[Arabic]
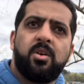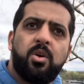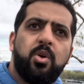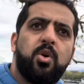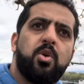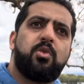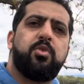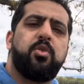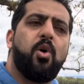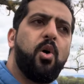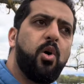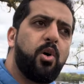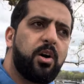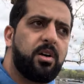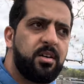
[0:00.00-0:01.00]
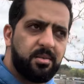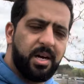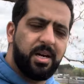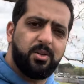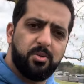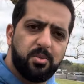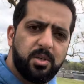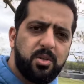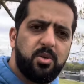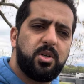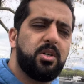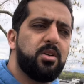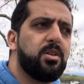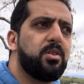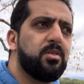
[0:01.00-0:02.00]
لوك فور هادو هادو
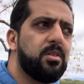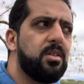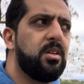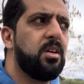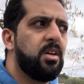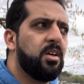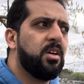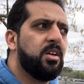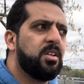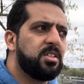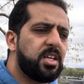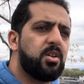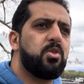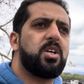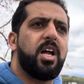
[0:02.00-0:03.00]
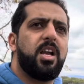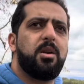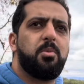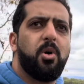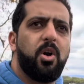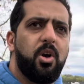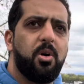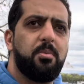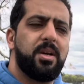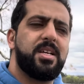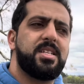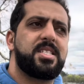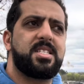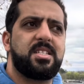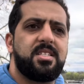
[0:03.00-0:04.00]
كي تقدروا تقلبوا عليهم
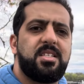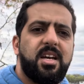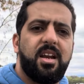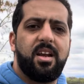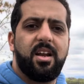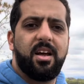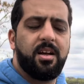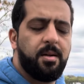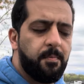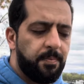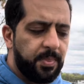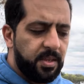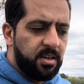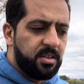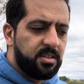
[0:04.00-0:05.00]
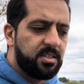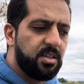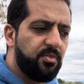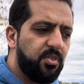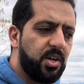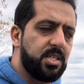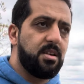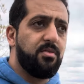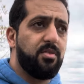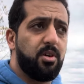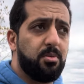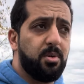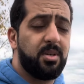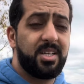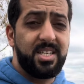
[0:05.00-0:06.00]
ليست ديال ديال فريزل فيرب
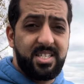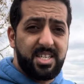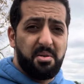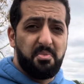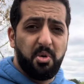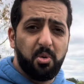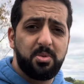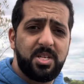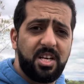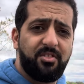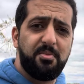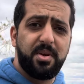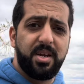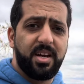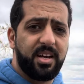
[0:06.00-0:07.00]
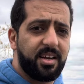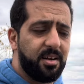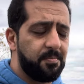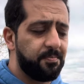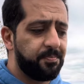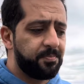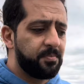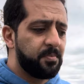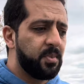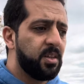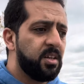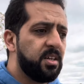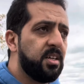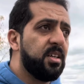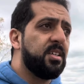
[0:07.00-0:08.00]
كيتستعملوا بزيد في امريكان
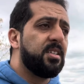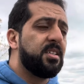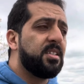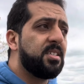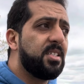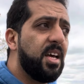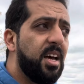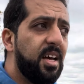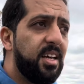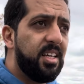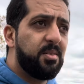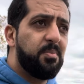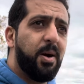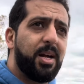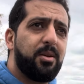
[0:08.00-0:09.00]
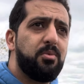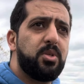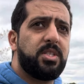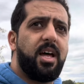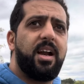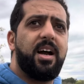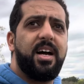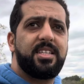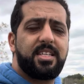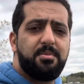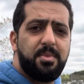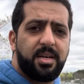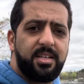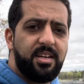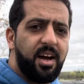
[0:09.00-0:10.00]
زائد بعض المصطلحات
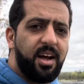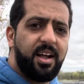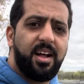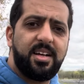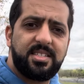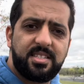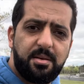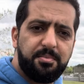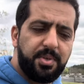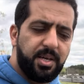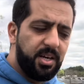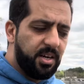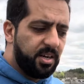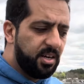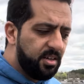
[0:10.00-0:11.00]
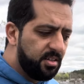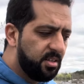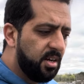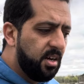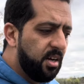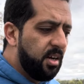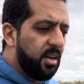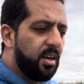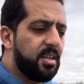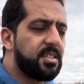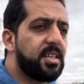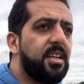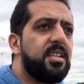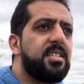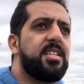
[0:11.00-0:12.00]
كما قلنا خاصه بميريكان اللي
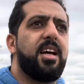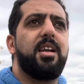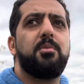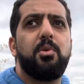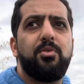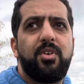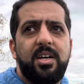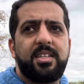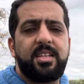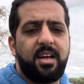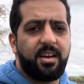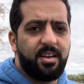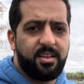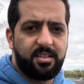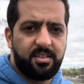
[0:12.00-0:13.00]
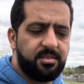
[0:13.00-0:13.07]
تقدر تعلمهم في الانترنت